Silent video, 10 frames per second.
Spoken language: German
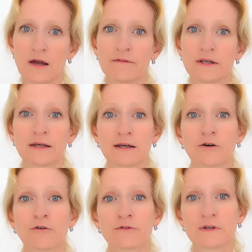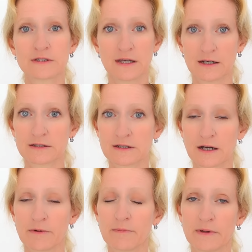Wenn ich ein offenes Herz
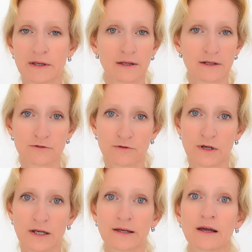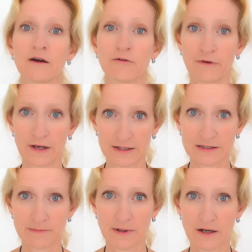habe, bin ich natürlich
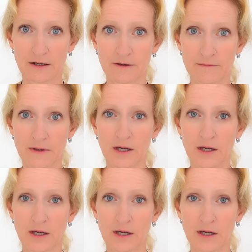verletzbarer.